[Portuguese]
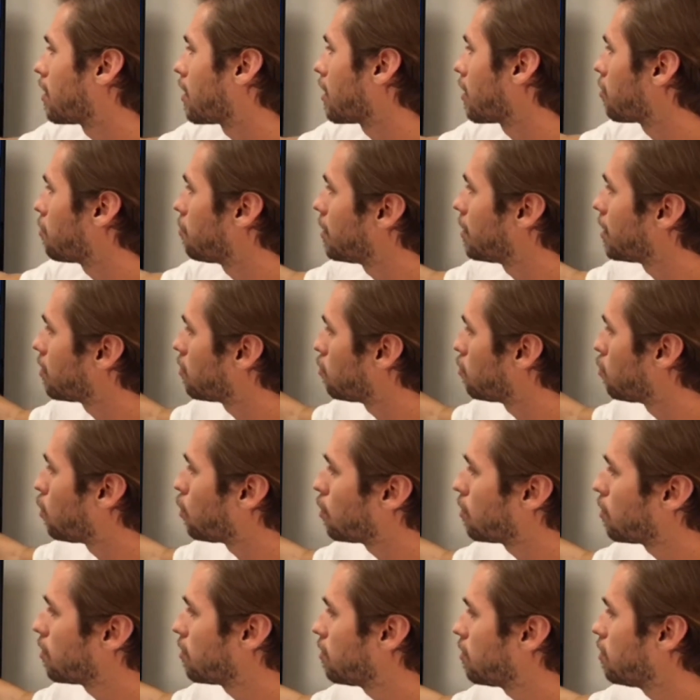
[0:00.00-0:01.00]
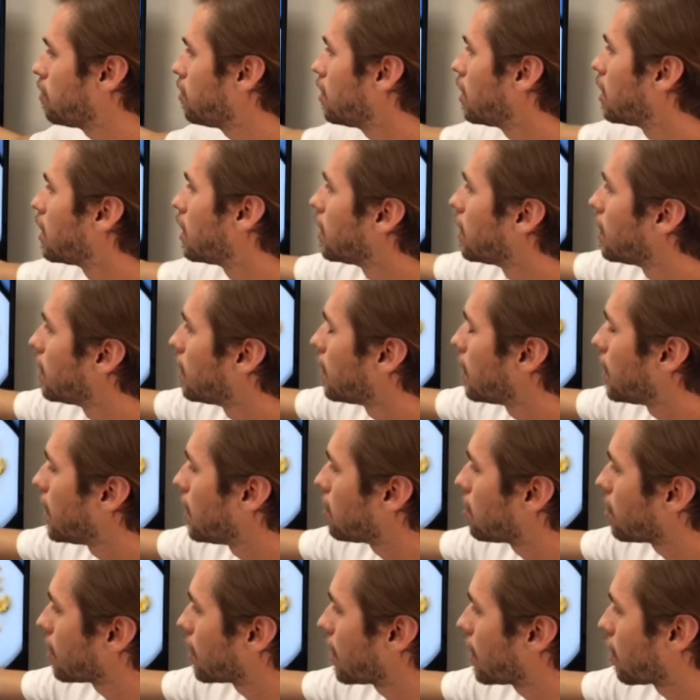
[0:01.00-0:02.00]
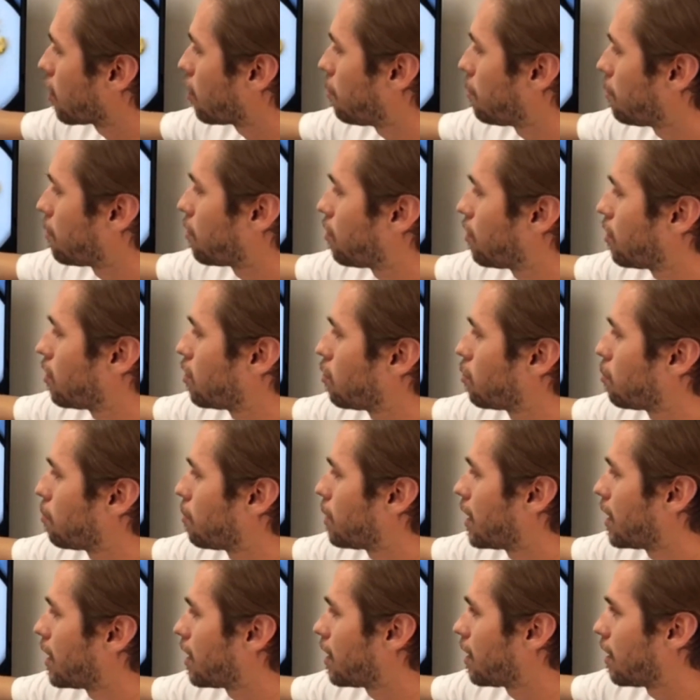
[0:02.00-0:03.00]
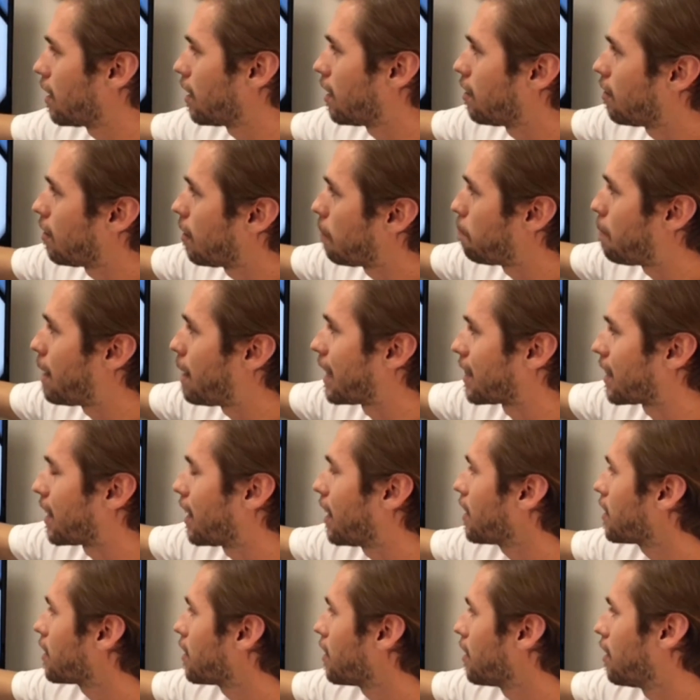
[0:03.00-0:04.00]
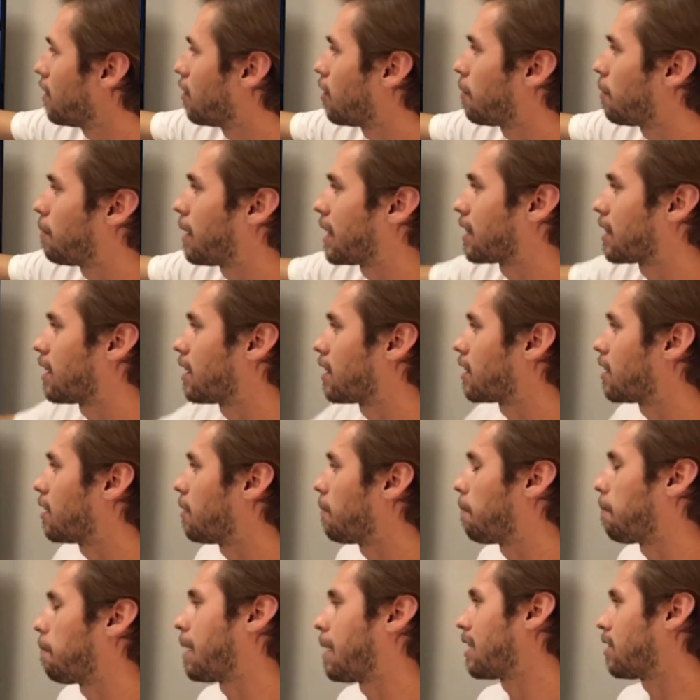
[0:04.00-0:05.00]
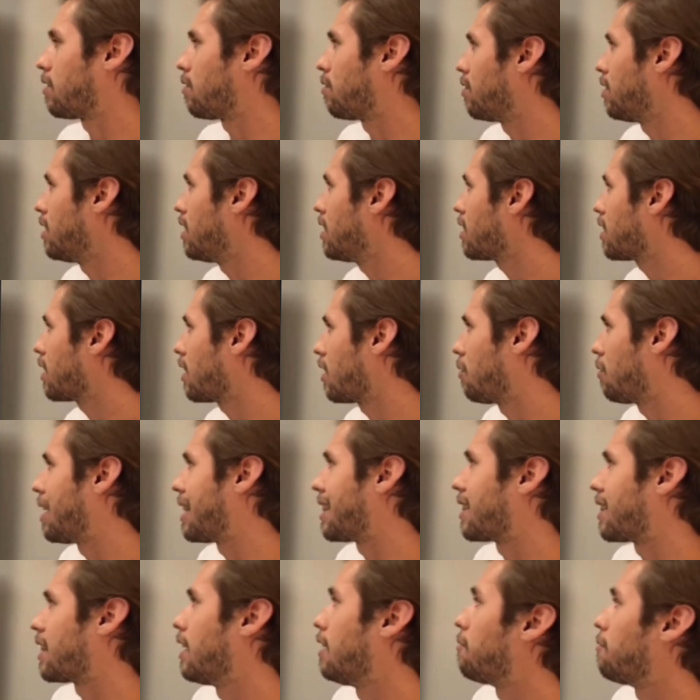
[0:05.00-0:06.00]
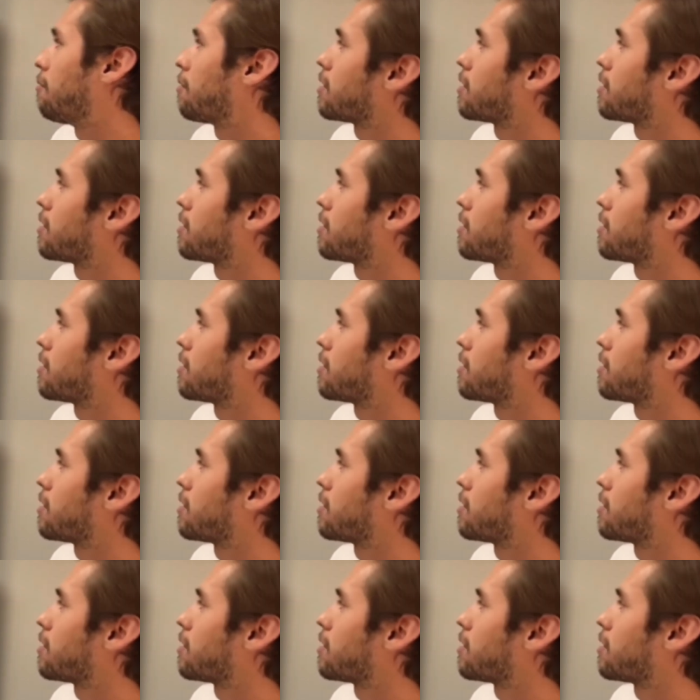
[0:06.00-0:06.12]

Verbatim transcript: ele tá comendo ovo, isso aqui é como se fosse uma, uma batata, né? Uma batata mais frita, não é tão